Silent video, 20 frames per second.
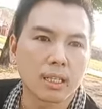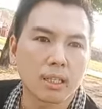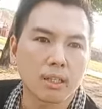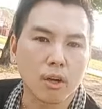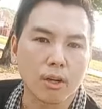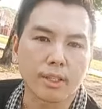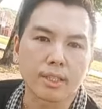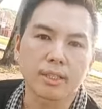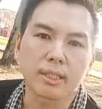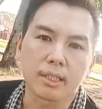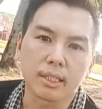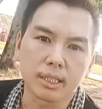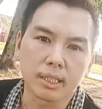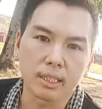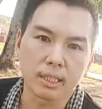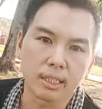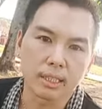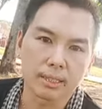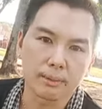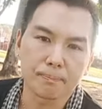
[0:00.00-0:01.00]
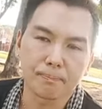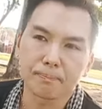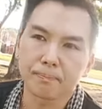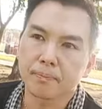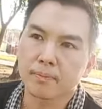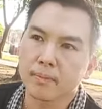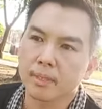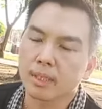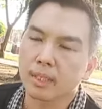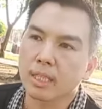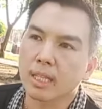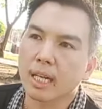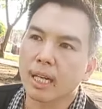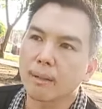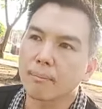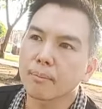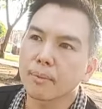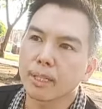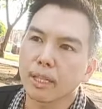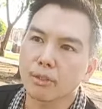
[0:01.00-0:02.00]
ก่อนอื่นเลยนะครั
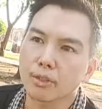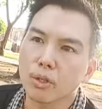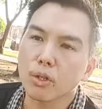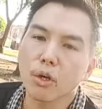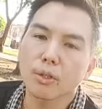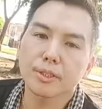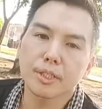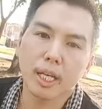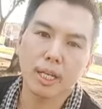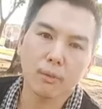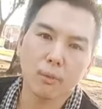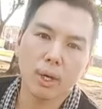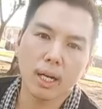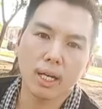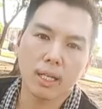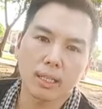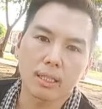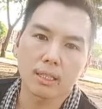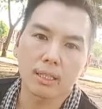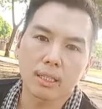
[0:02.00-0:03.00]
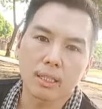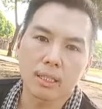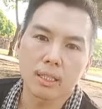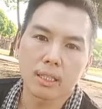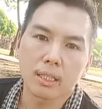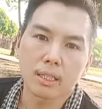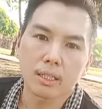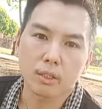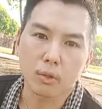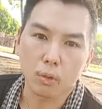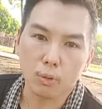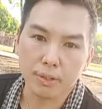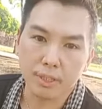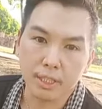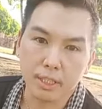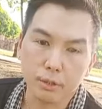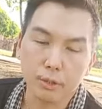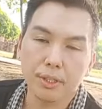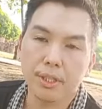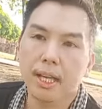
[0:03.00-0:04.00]
บ เราต้องเข้าใจว่ากรุงศ
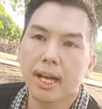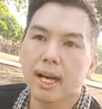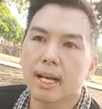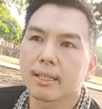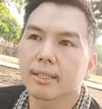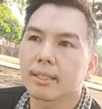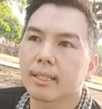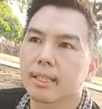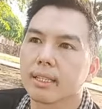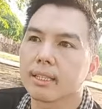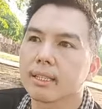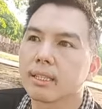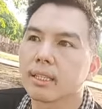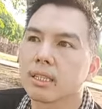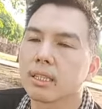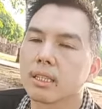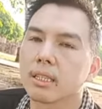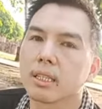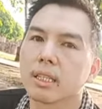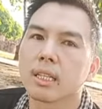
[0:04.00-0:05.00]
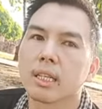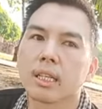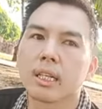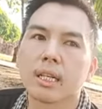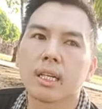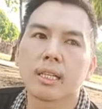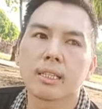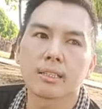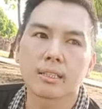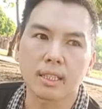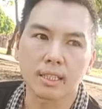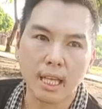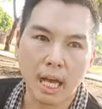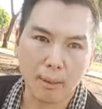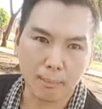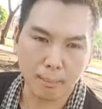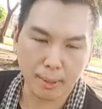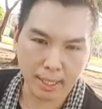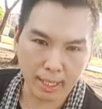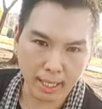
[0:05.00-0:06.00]
รีอยุธยาเนี่ยส
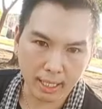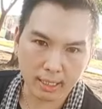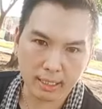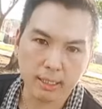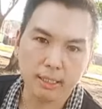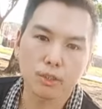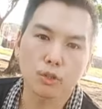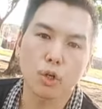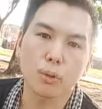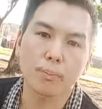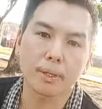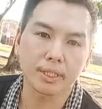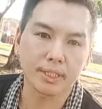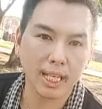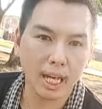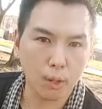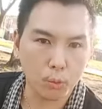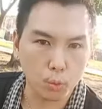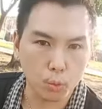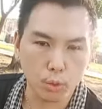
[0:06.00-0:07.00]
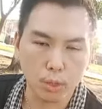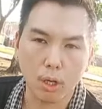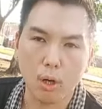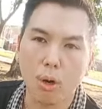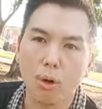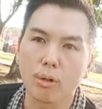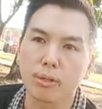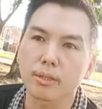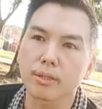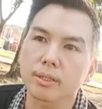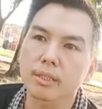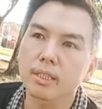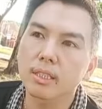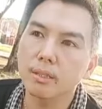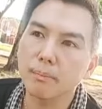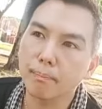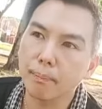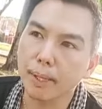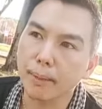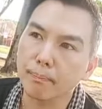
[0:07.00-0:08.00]
ถาปนาขึ้นโดยพระเจ้าอู่ทอง ซึ่
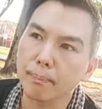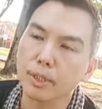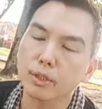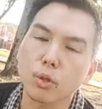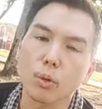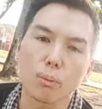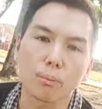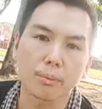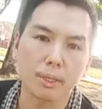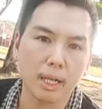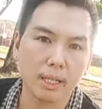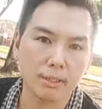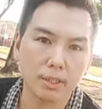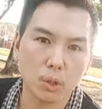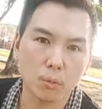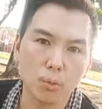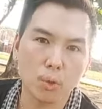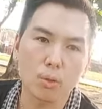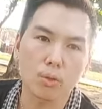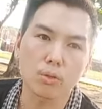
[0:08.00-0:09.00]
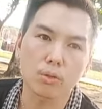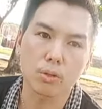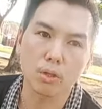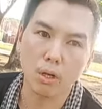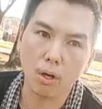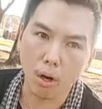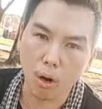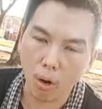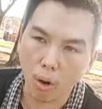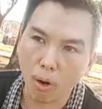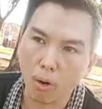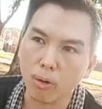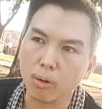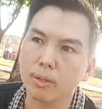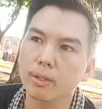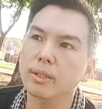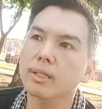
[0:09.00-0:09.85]
งเป็นปฐมราชวงศ์ของ